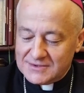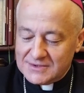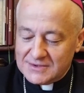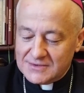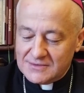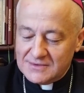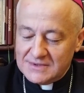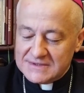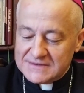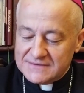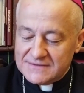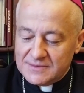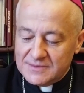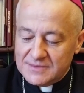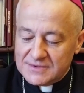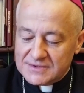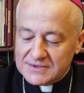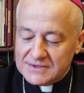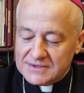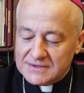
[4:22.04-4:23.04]
że Królestwo
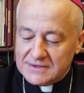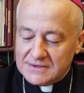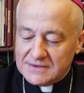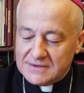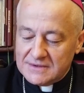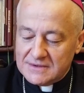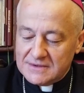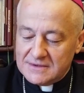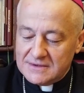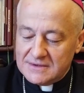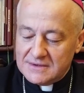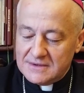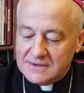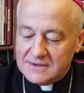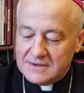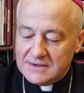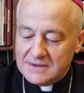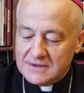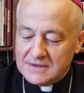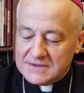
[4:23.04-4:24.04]
Boże to
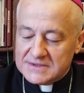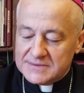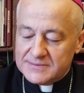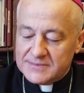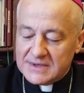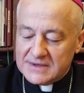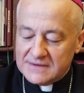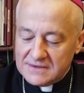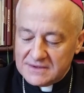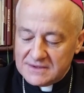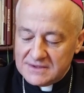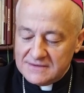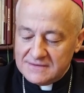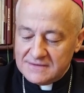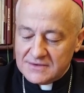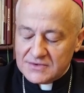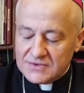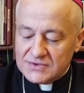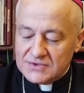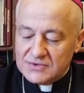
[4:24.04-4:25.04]

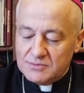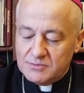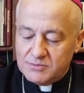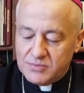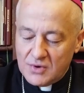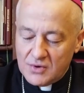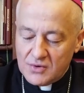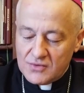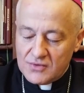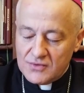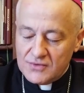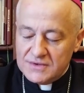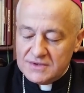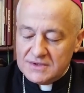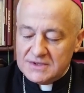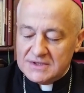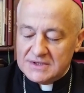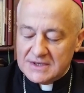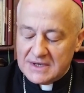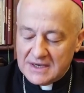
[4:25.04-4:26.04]
sprawiedliwość,
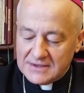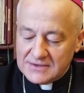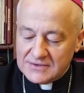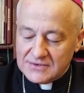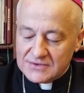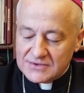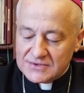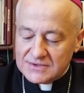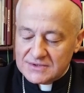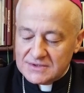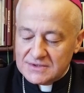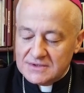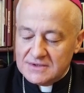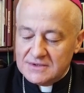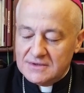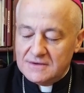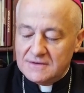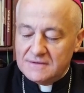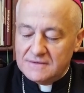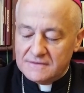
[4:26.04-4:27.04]
pokój i radość
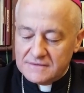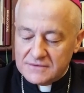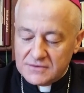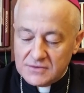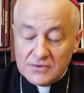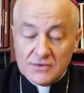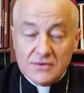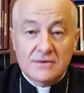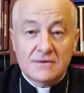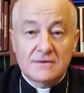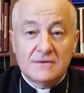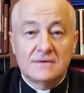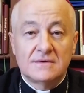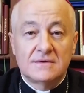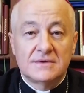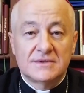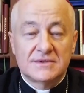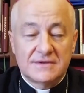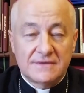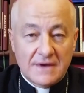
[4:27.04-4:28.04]
w Duchu
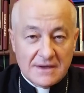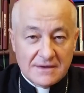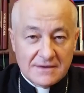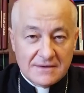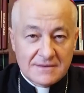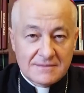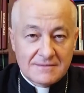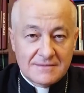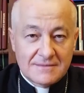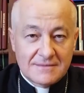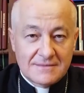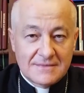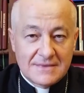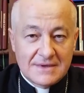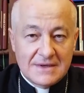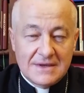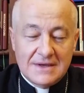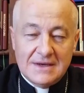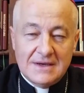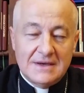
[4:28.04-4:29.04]
Świętym.
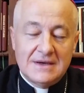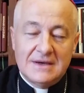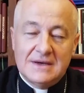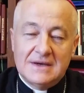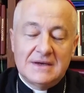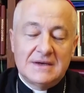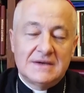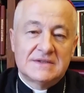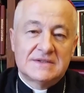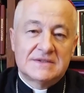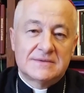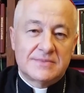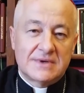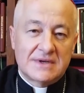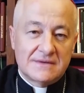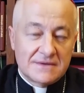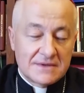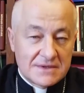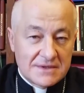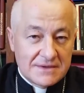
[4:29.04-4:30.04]

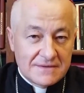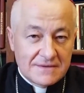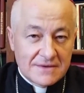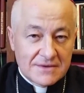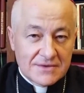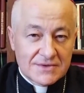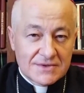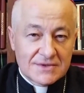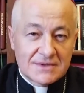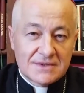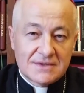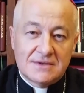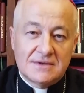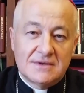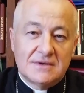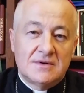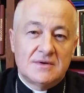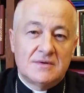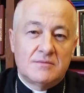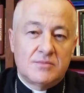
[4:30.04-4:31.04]
Sprawiedliwość,
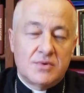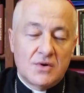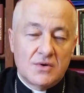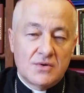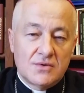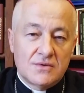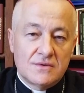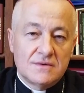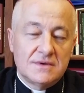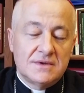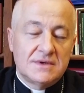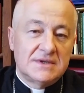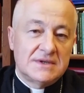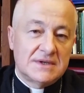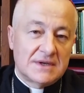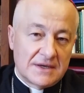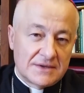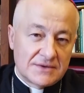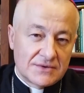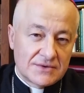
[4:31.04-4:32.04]
pokój
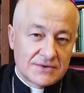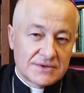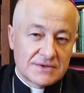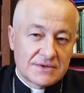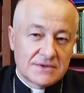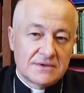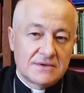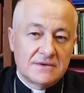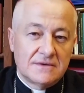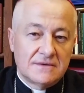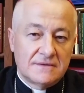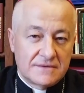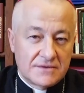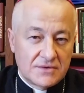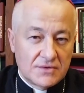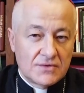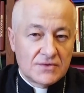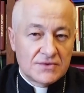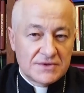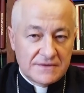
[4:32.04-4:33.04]
i radość w
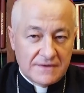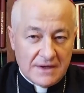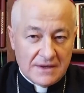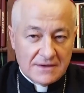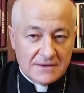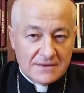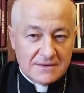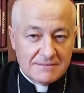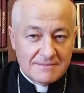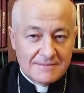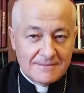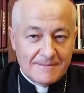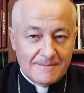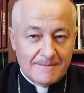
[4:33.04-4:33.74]
Duchu Świętym.